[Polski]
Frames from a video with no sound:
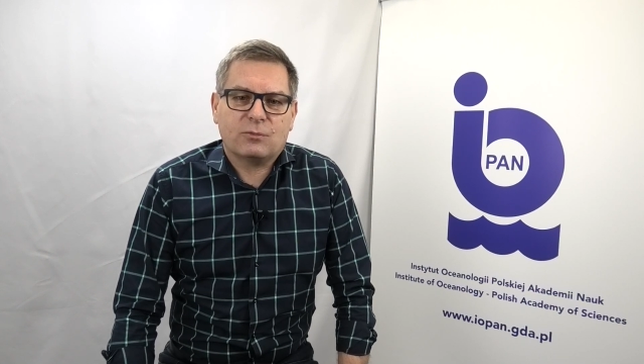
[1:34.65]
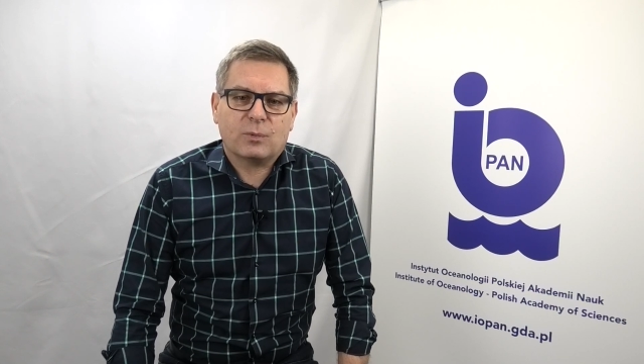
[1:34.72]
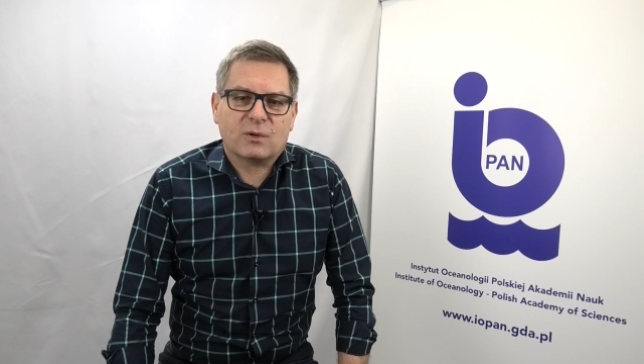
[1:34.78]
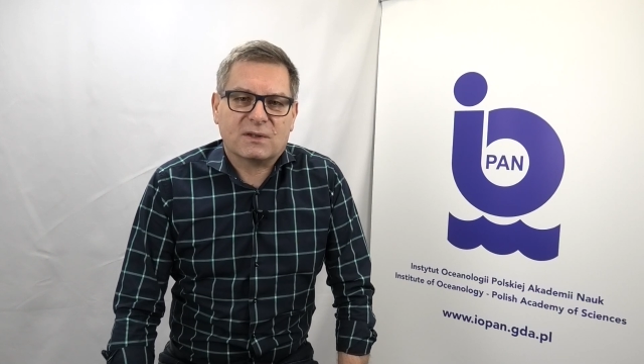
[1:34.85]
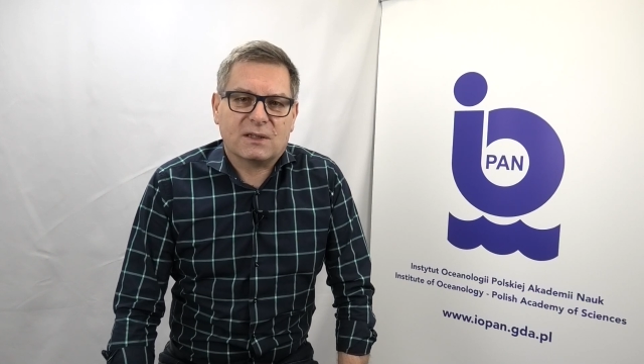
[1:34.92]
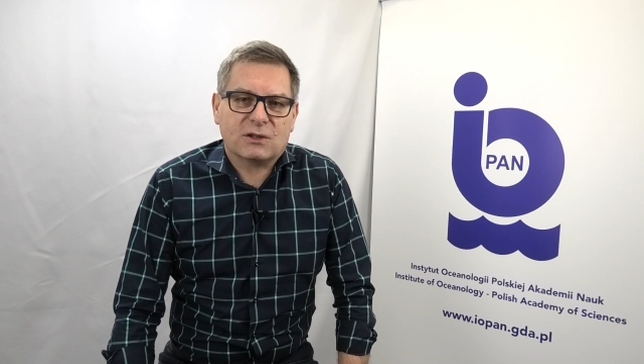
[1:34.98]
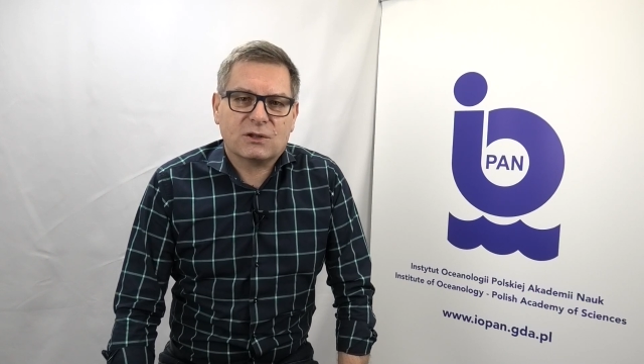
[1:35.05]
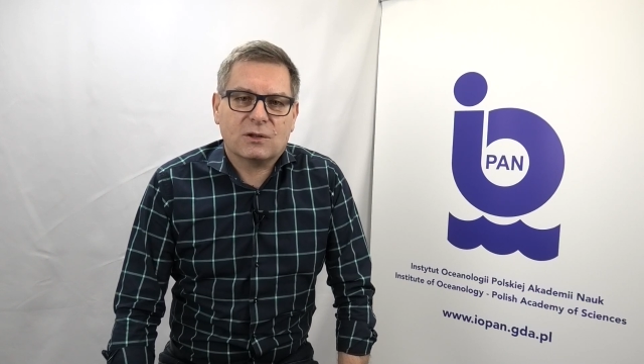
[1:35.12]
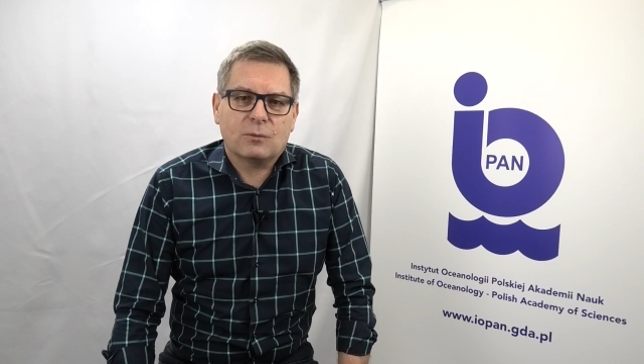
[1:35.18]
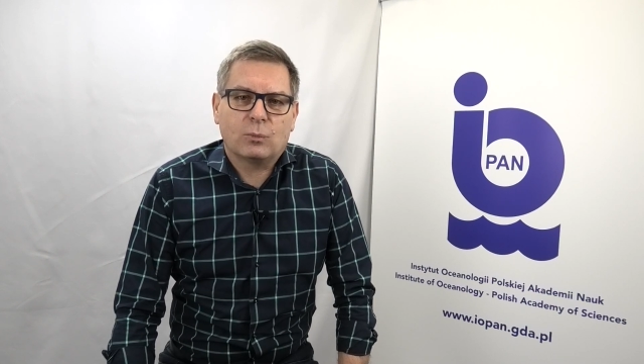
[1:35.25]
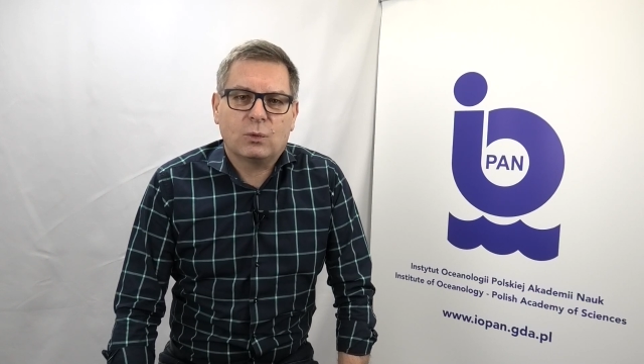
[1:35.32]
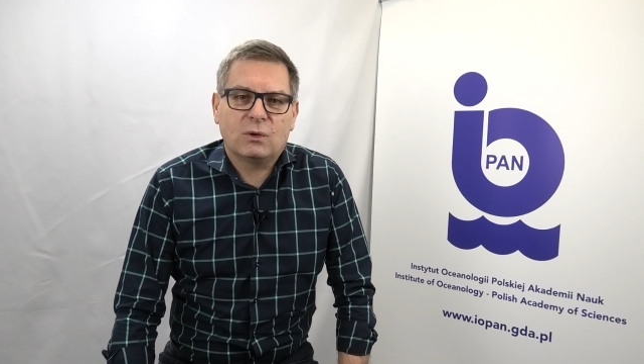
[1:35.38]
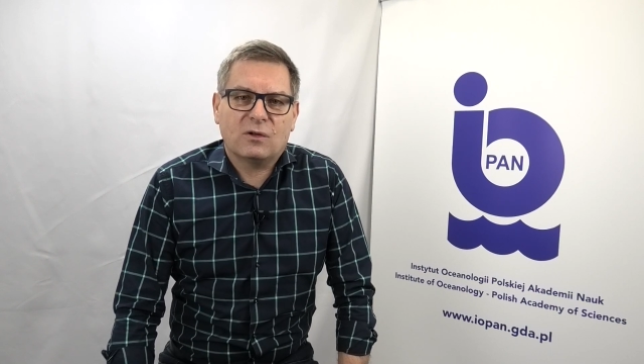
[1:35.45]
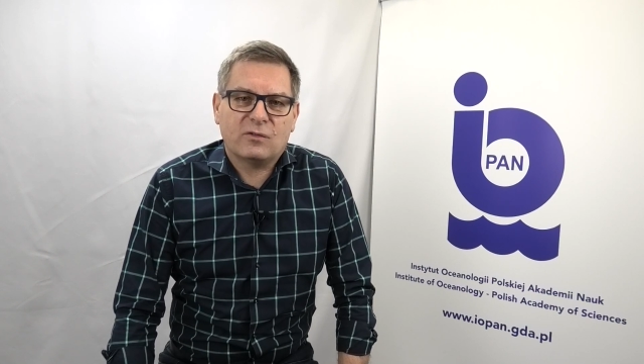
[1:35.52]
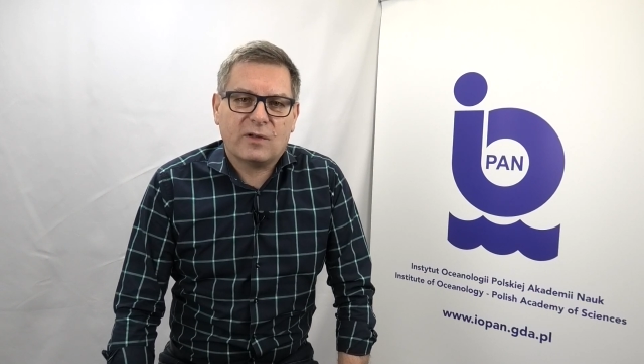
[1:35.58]
w procesie
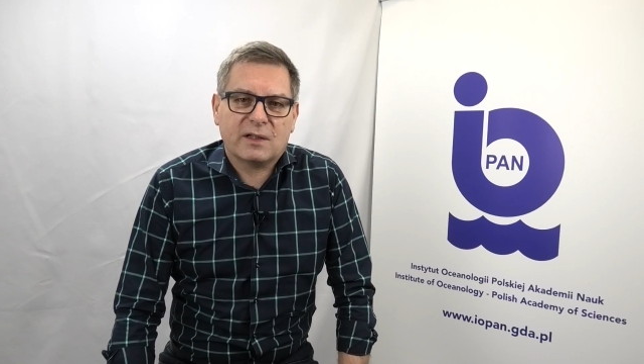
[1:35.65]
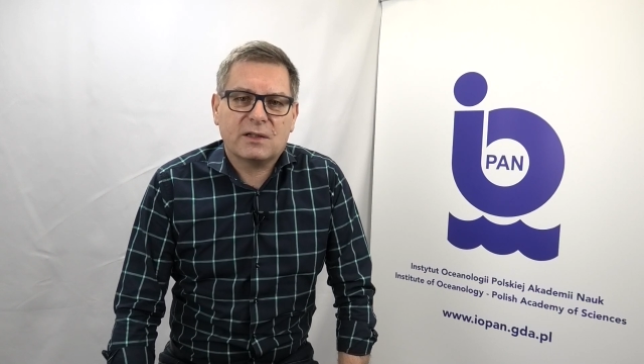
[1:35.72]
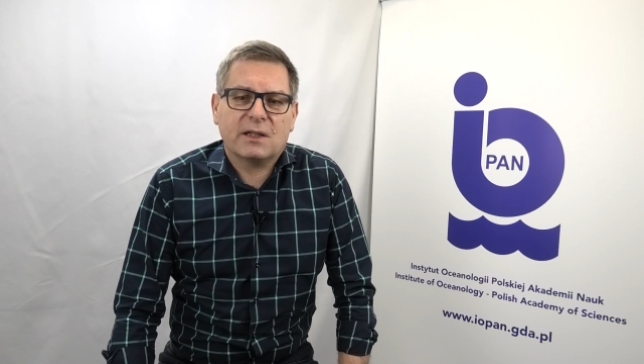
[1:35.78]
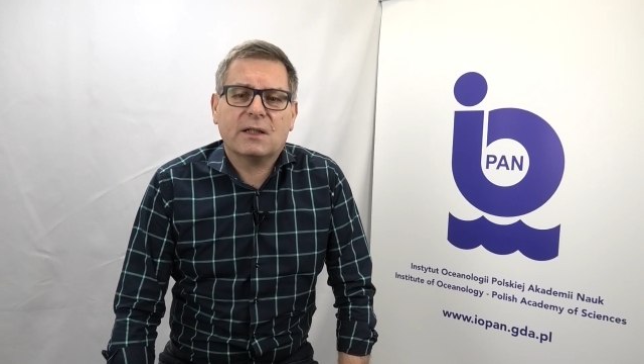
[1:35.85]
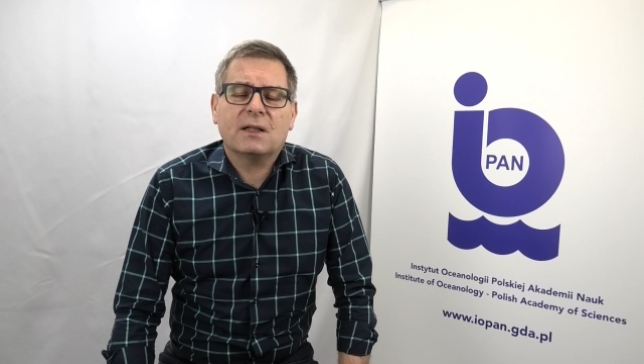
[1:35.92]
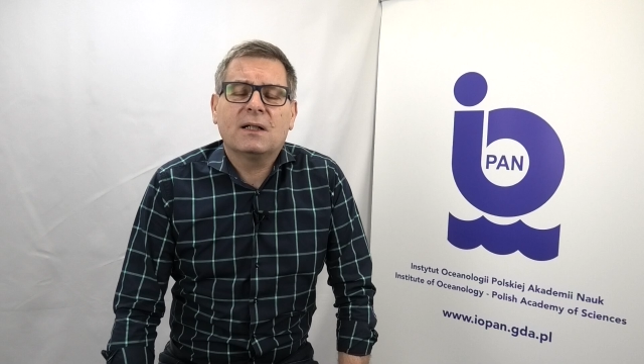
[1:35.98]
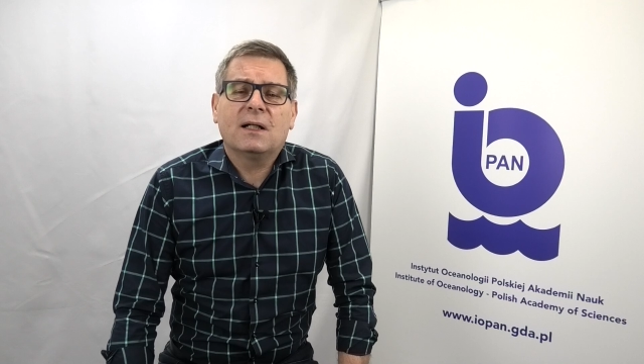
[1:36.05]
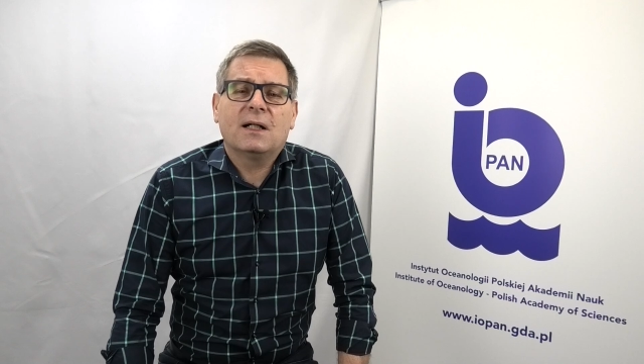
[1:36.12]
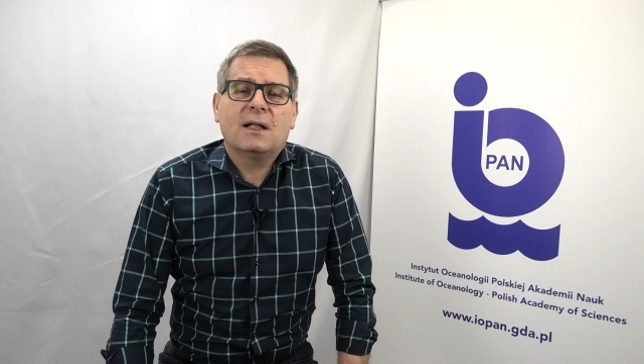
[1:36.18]
budowania